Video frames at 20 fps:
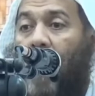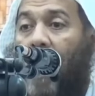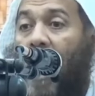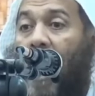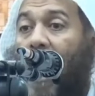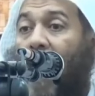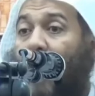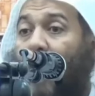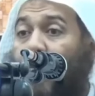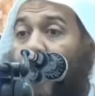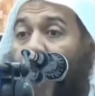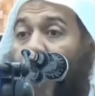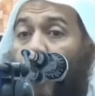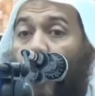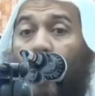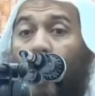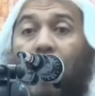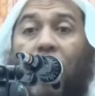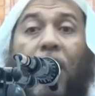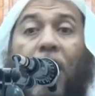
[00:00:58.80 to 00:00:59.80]
عبد
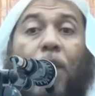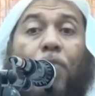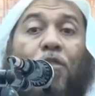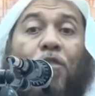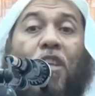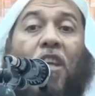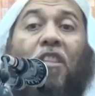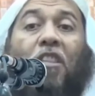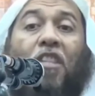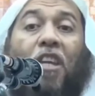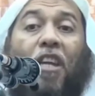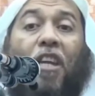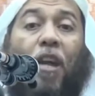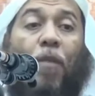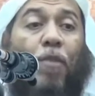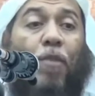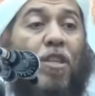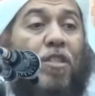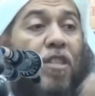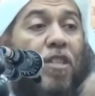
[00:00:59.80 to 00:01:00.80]
المطلب جد
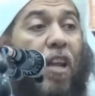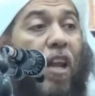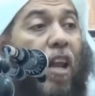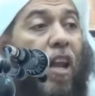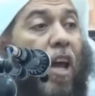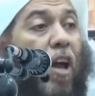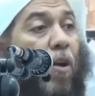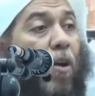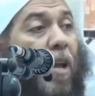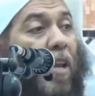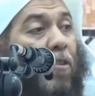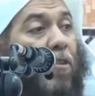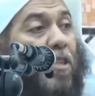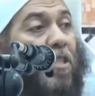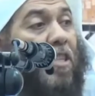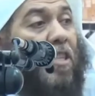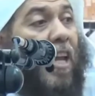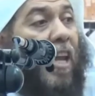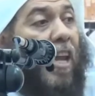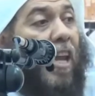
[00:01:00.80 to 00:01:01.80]
النبي صلى الله عليه
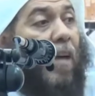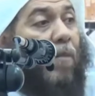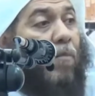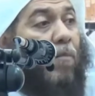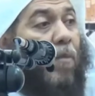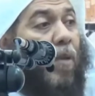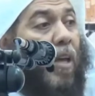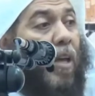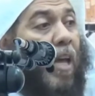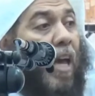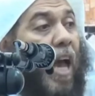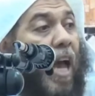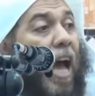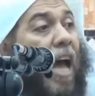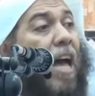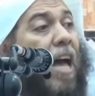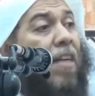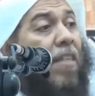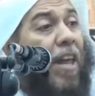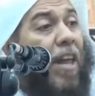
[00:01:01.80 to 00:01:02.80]
وسلم
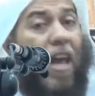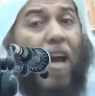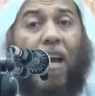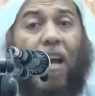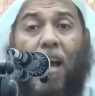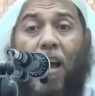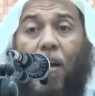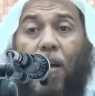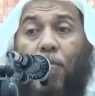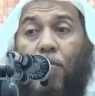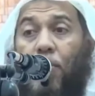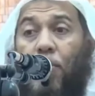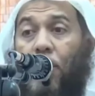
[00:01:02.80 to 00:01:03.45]
هذا لقب